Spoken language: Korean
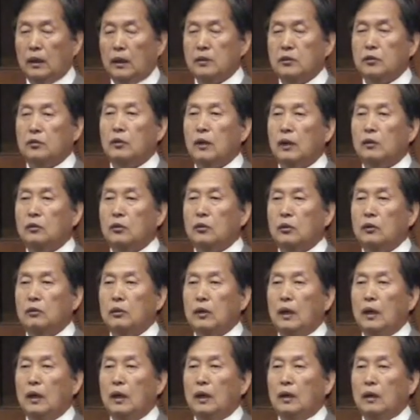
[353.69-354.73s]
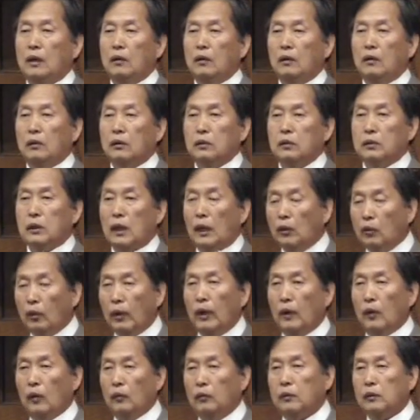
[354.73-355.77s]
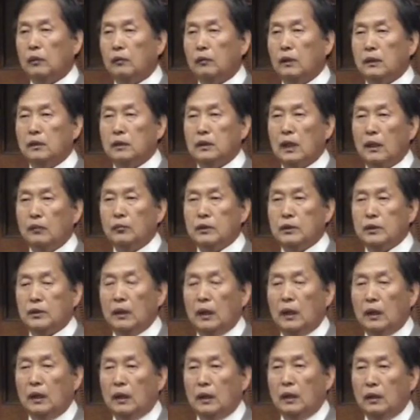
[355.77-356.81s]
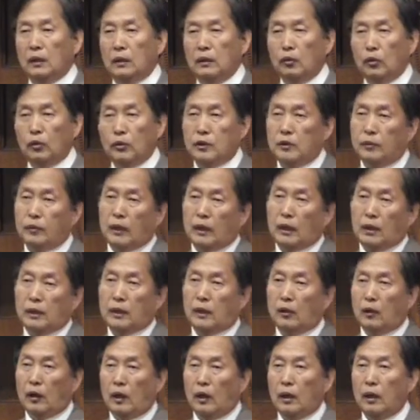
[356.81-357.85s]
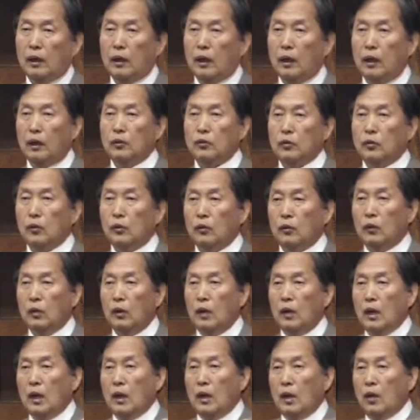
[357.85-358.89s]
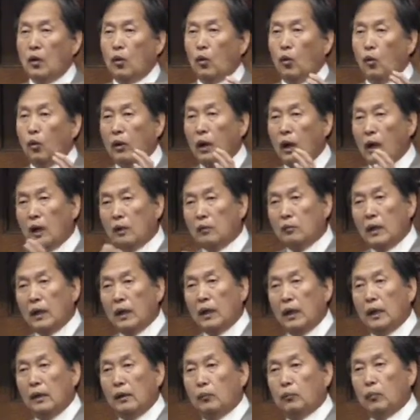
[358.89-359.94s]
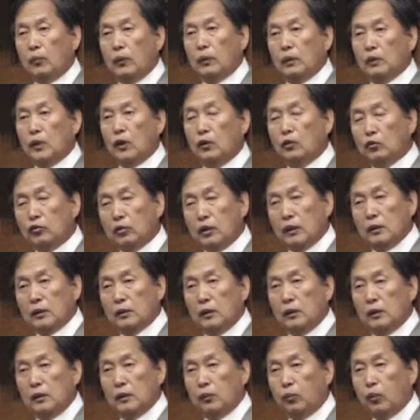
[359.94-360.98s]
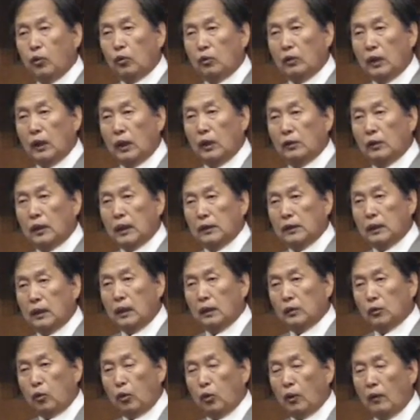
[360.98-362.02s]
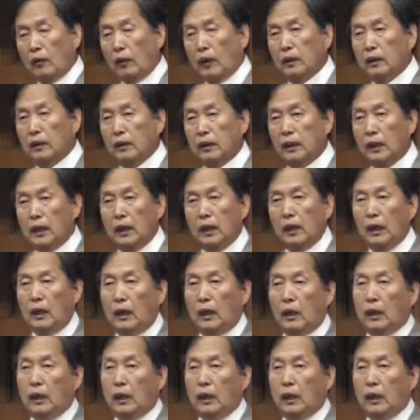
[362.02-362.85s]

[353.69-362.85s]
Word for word: 스칸트를 어, 그 사용해요. 사용해서 잠시 이제 눈 집에 갔다 와라 해가지고 오래간만에 영국에서 이제 포로당하고 갔다가 돌아왔는데